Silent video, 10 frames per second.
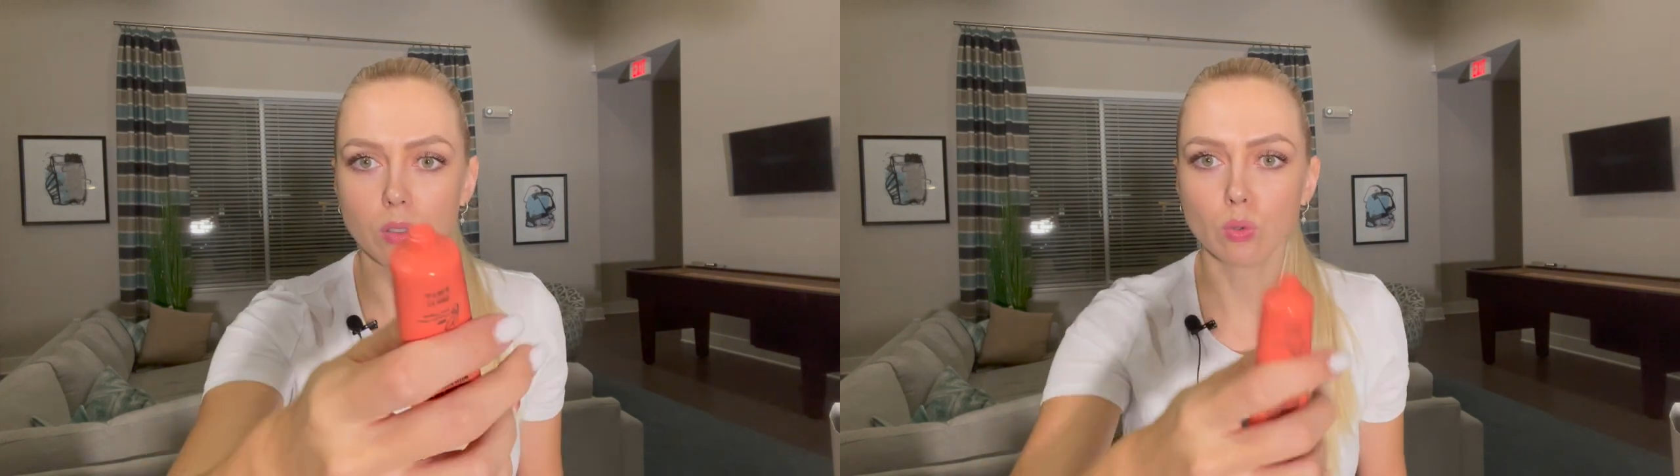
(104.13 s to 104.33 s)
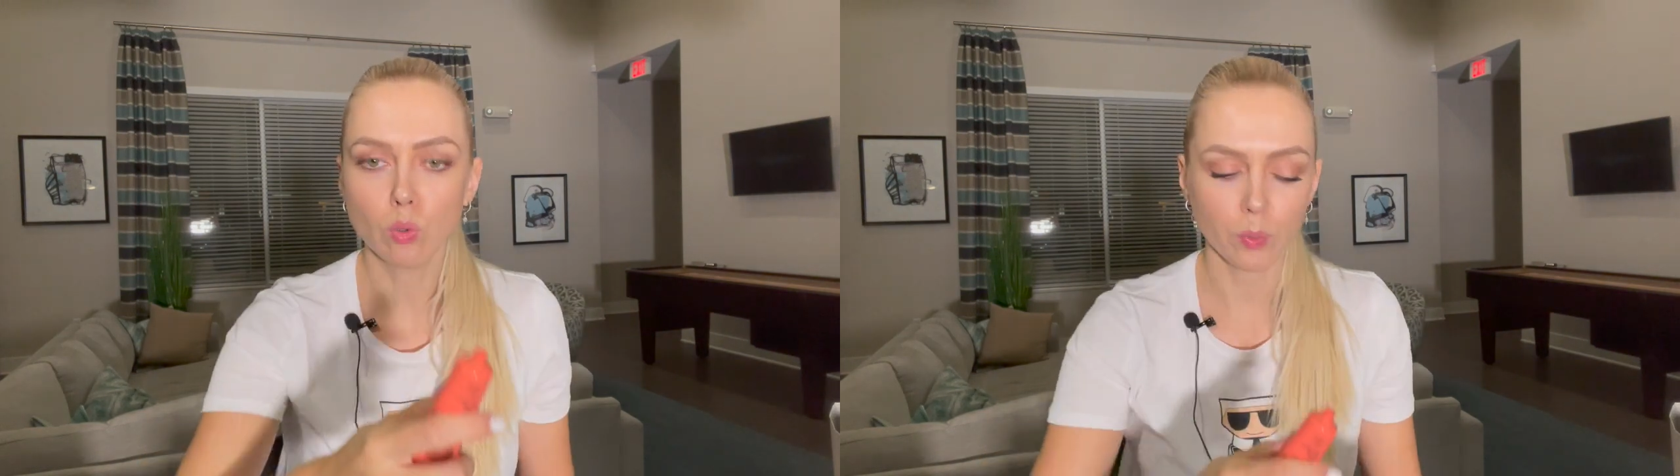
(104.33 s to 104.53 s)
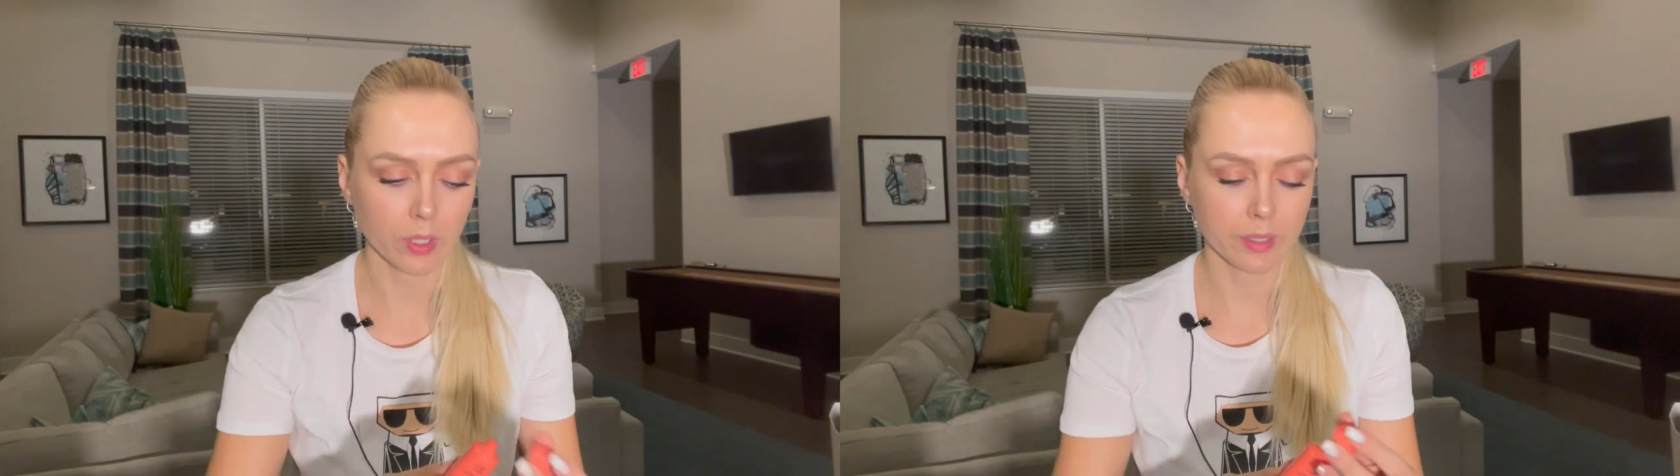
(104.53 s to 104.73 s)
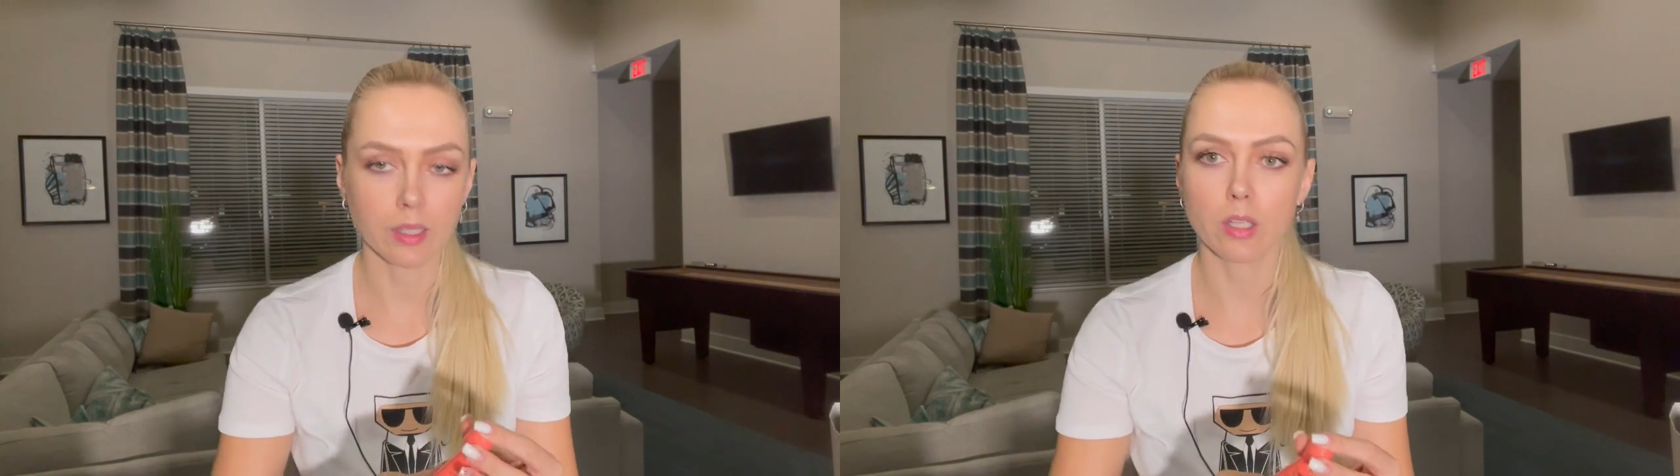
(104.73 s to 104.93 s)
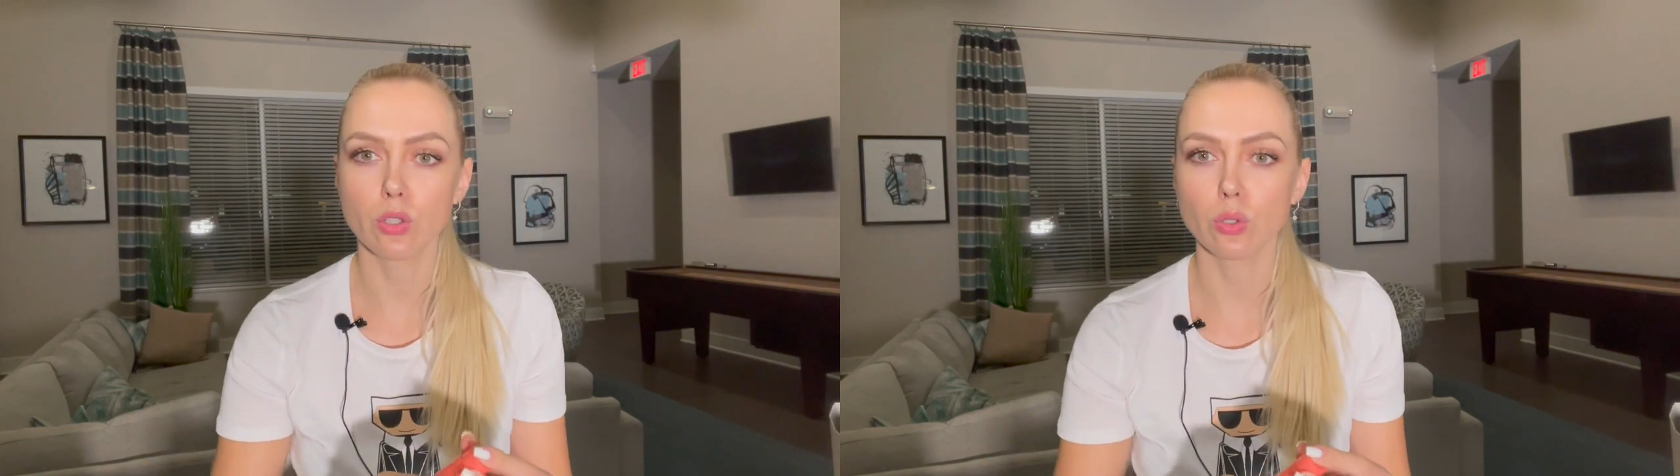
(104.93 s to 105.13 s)
губ и
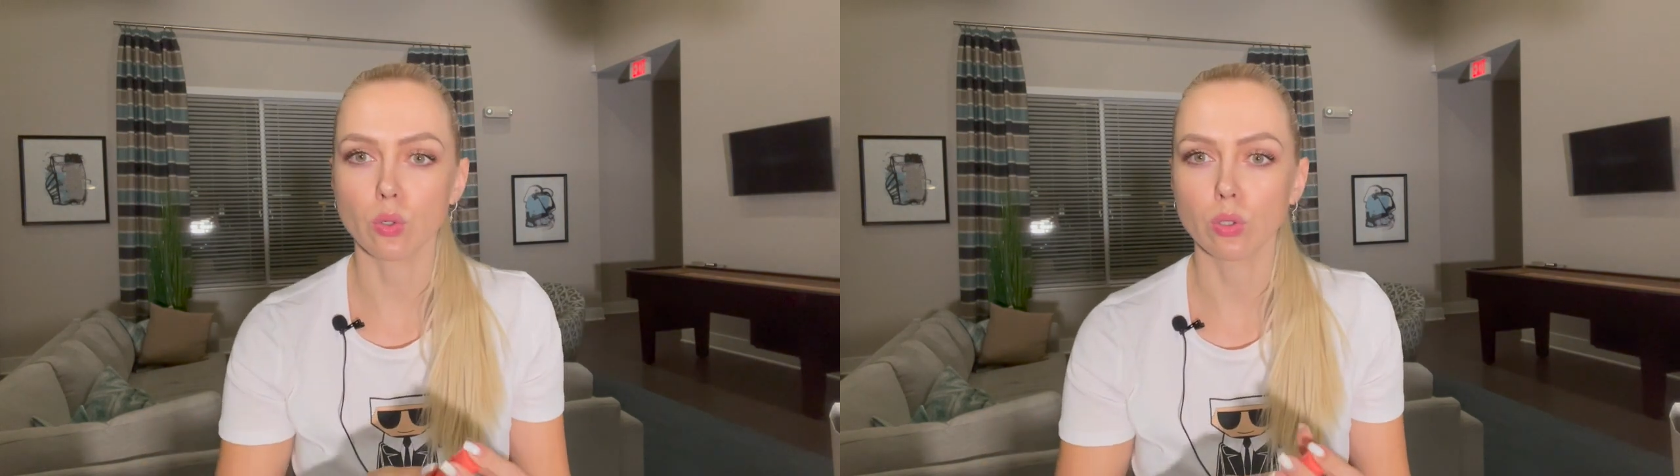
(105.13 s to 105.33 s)
для щек.